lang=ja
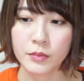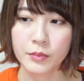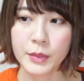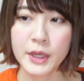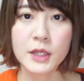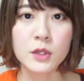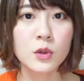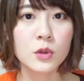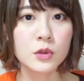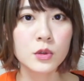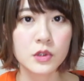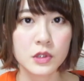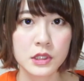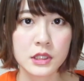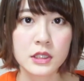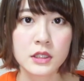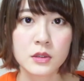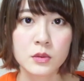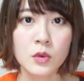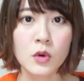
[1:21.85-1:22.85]
メイク落と
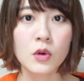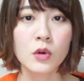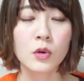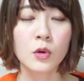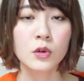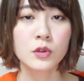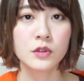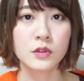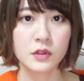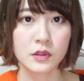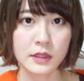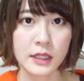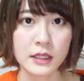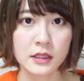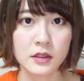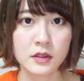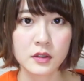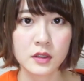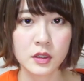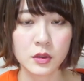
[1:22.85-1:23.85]
しを購入した
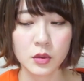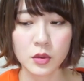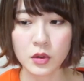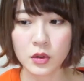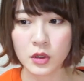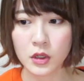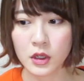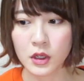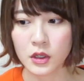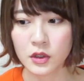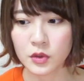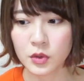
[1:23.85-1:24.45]
んですけど